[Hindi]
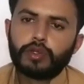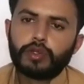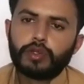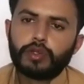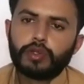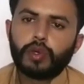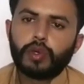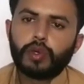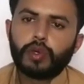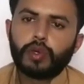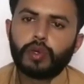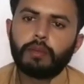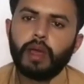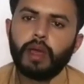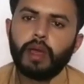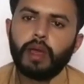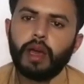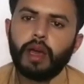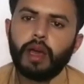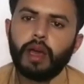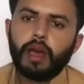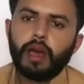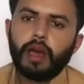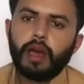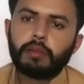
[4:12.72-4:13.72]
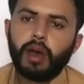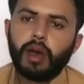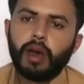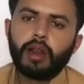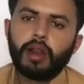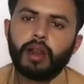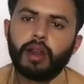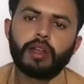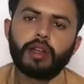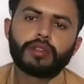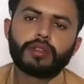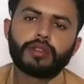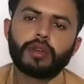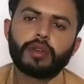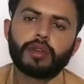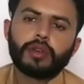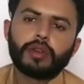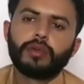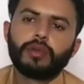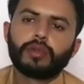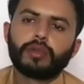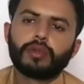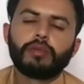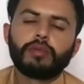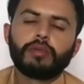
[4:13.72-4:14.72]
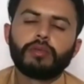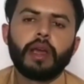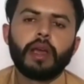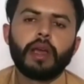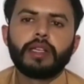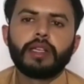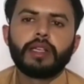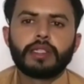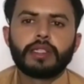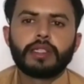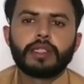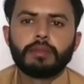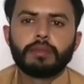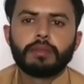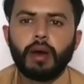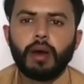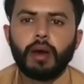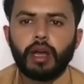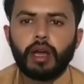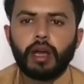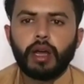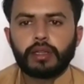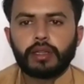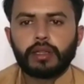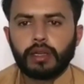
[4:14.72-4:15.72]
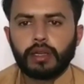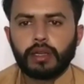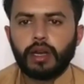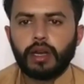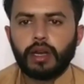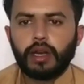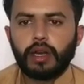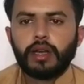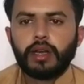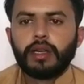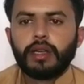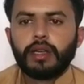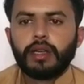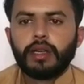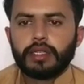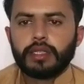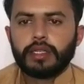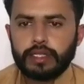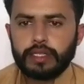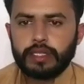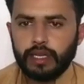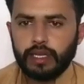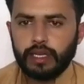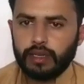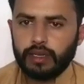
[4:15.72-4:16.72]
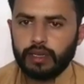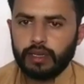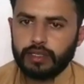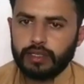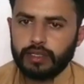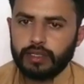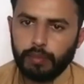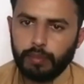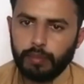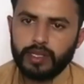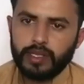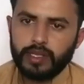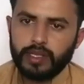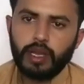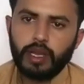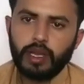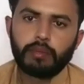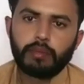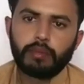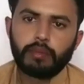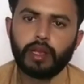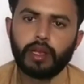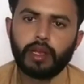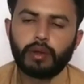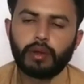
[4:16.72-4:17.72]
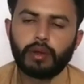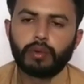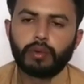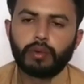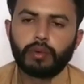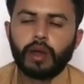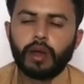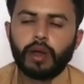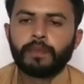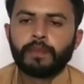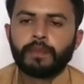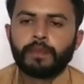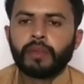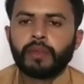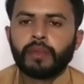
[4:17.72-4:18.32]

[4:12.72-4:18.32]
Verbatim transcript: चूँकि मैं अब ईमान ला चुका हूँ तो मैं इस बात का ज़िक्र सबके सामने करूँगा